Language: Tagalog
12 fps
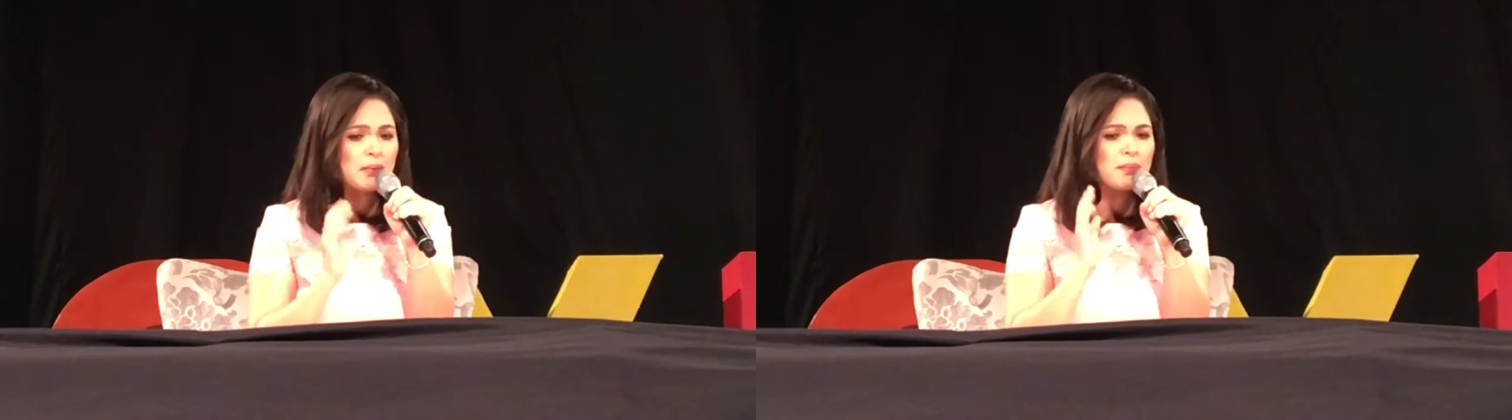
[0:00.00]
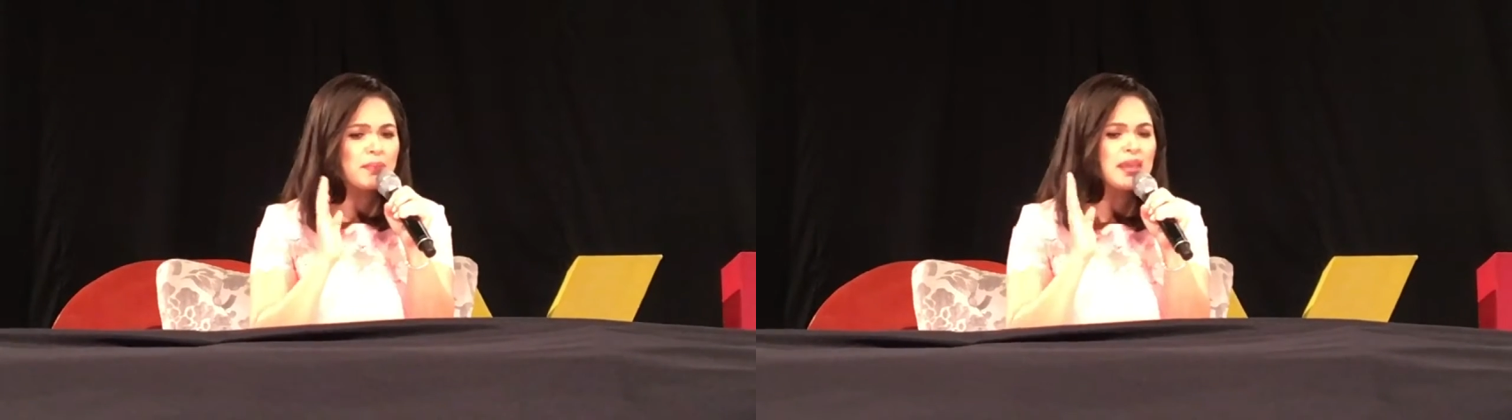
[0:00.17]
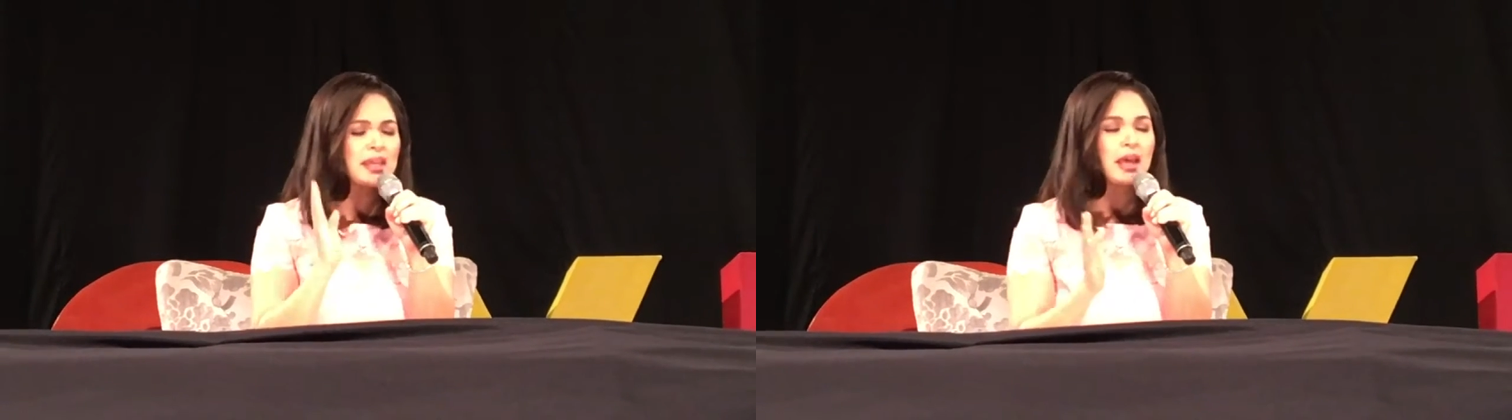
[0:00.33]

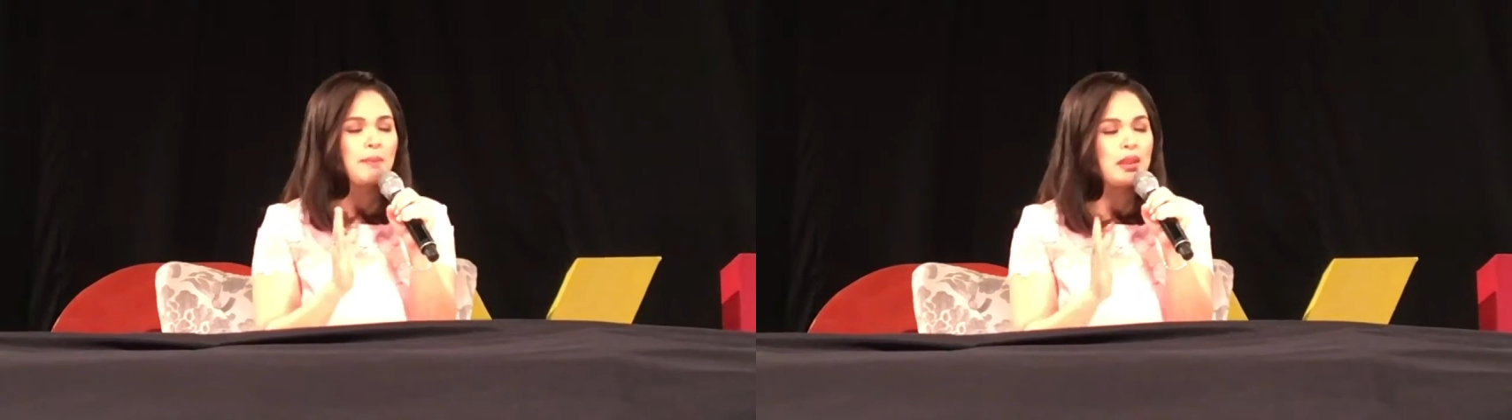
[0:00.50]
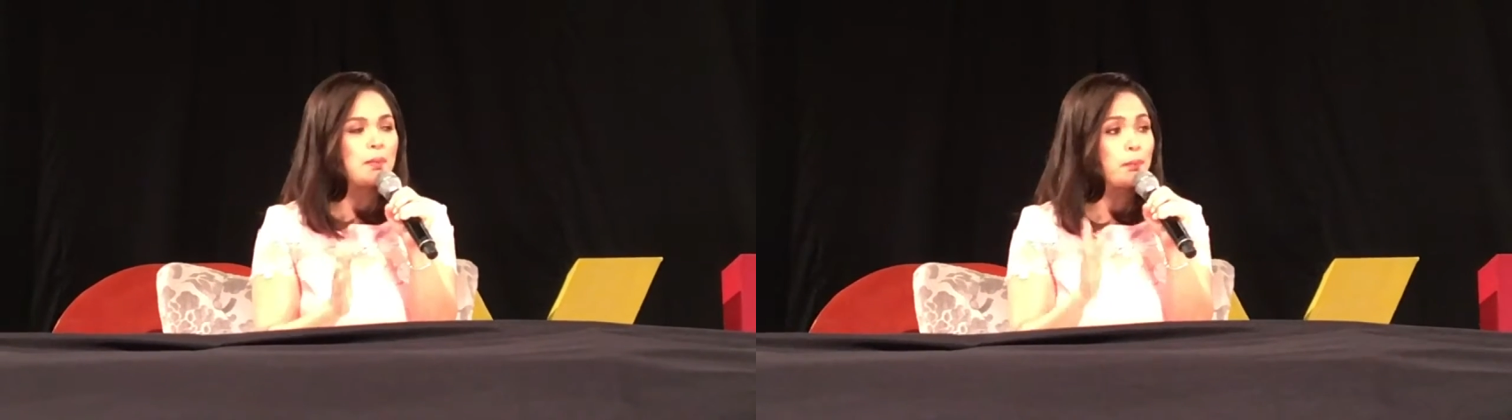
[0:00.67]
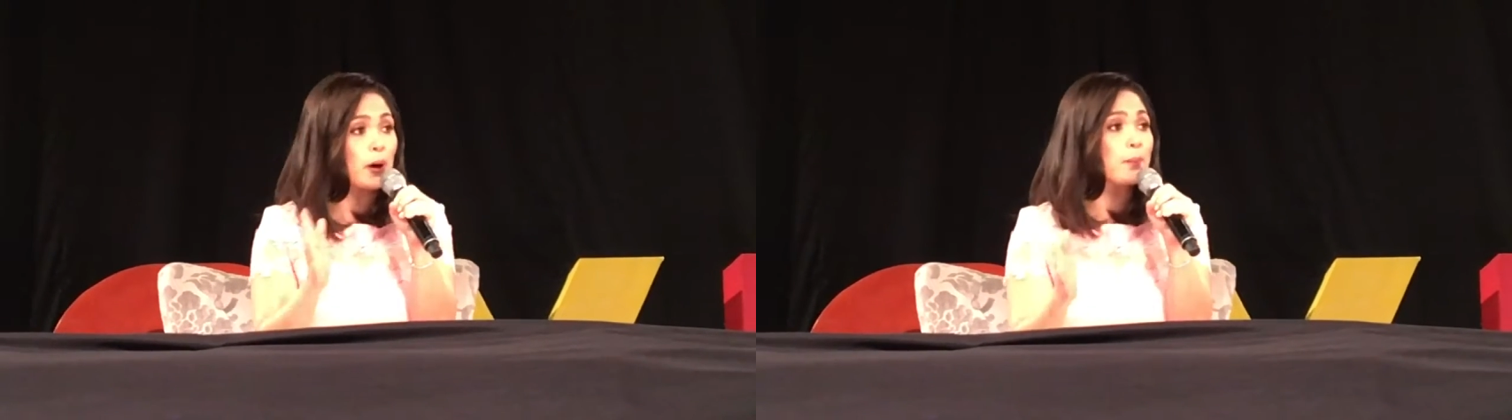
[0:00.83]
mabigyan
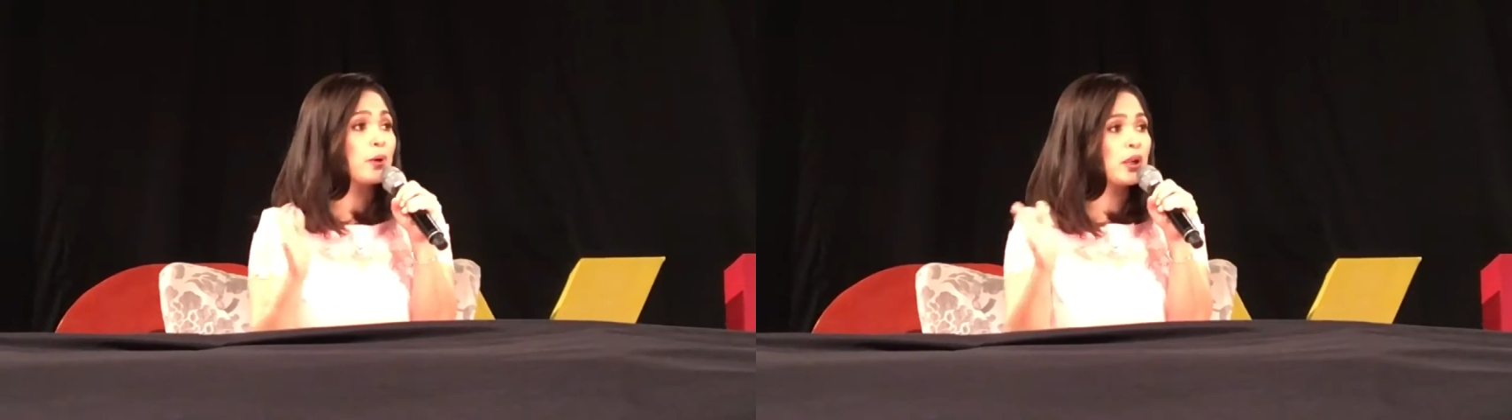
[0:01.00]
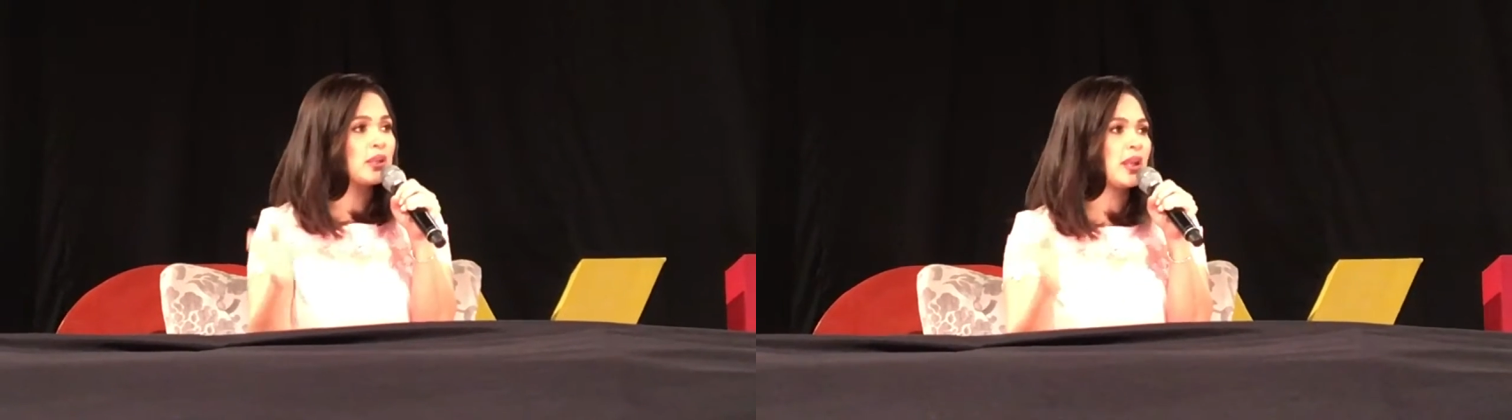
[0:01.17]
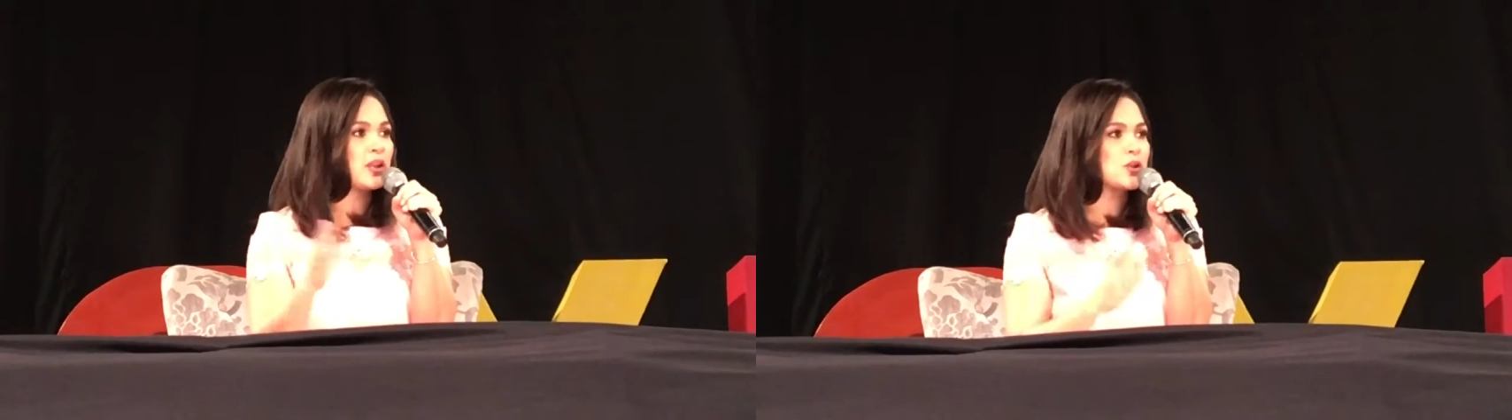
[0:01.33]
namin ng proper
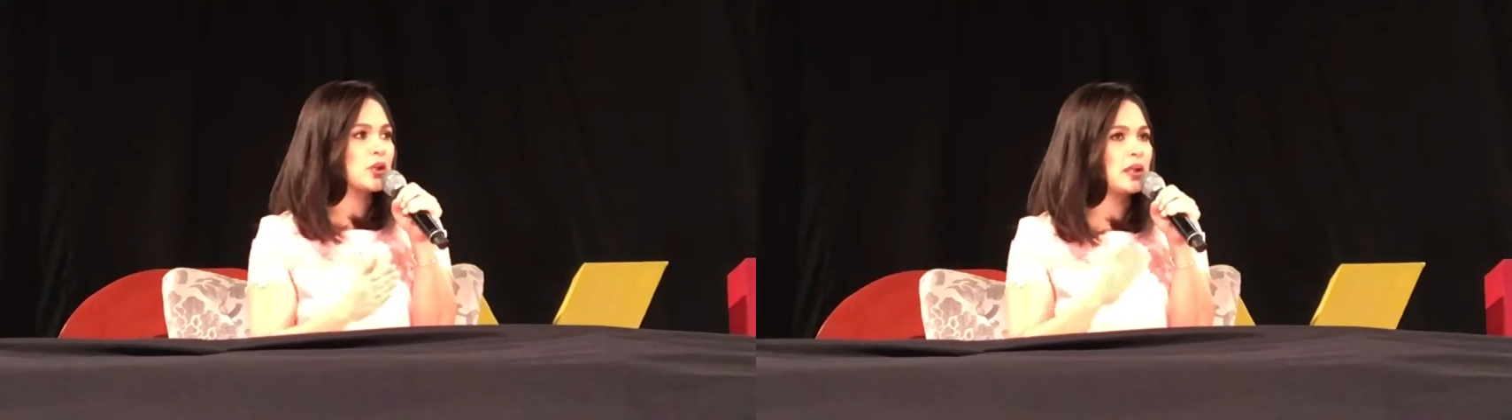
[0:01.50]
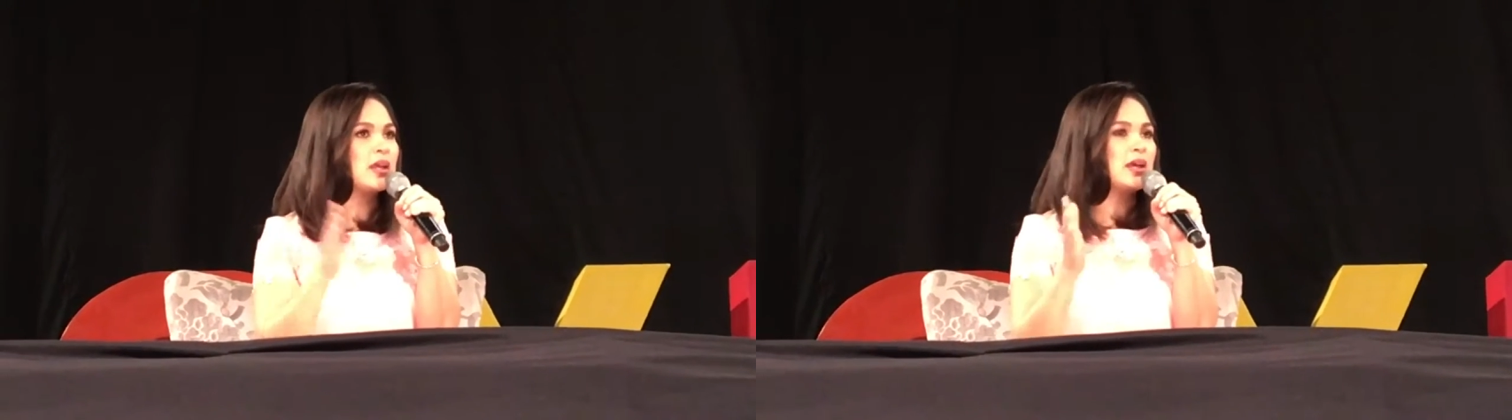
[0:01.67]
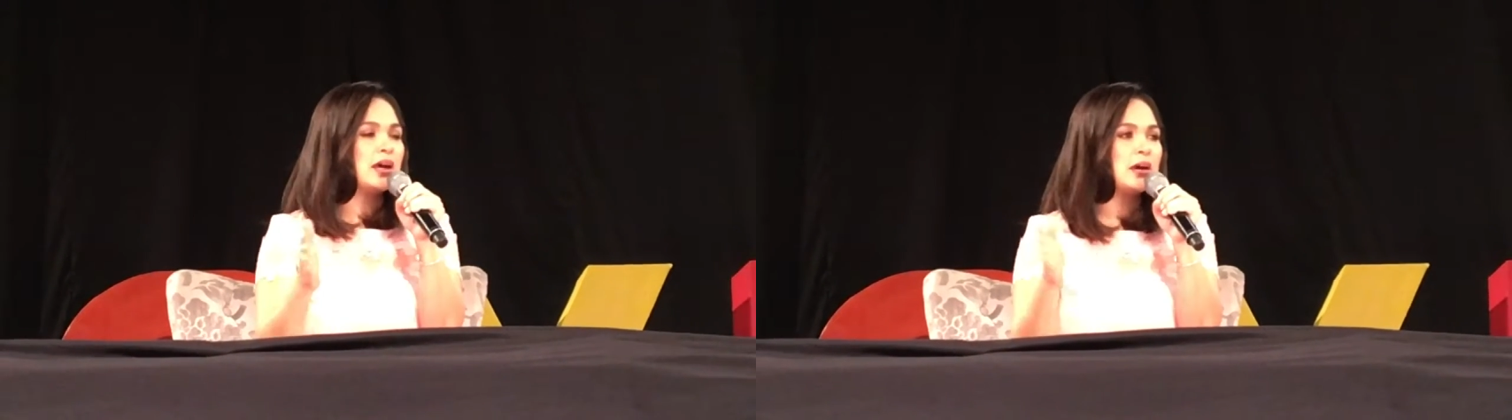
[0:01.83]
attention